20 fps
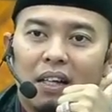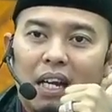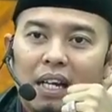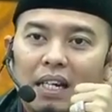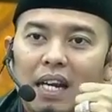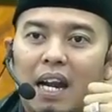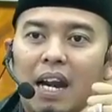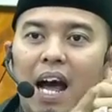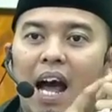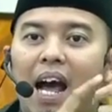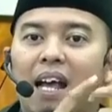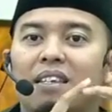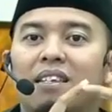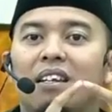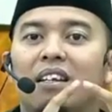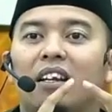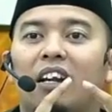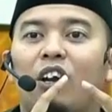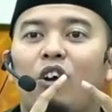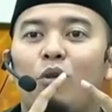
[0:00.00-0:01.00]
Dan
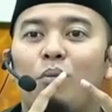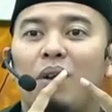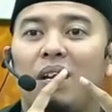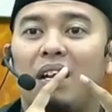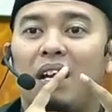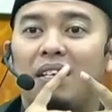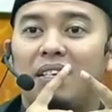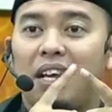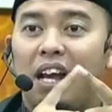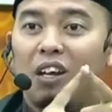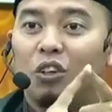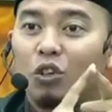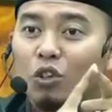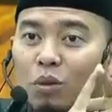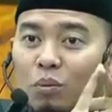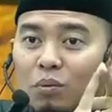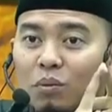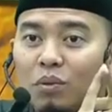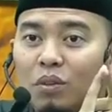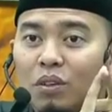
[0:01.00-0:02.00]
hasil rekomendasi
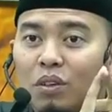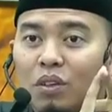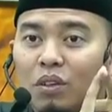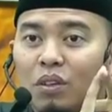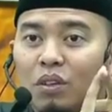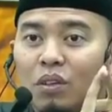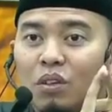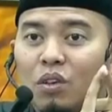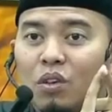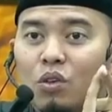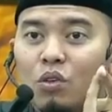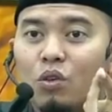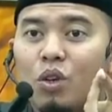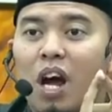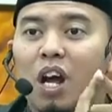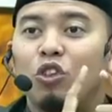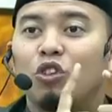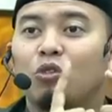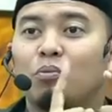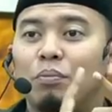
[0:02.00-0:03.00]
antum
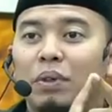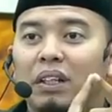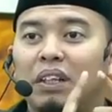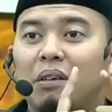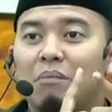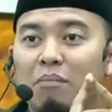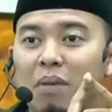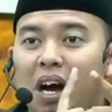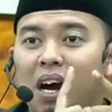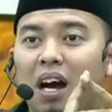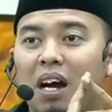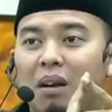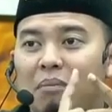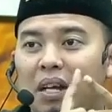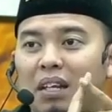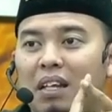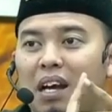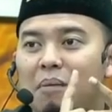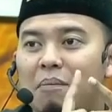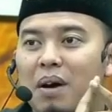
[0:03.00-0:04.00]
sudah antum pertimbangkan
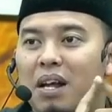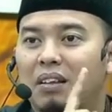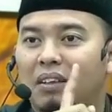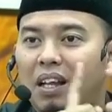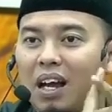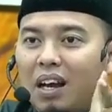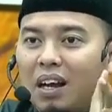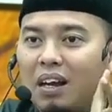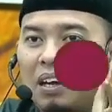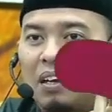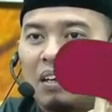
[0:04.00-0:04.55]
matang-matang.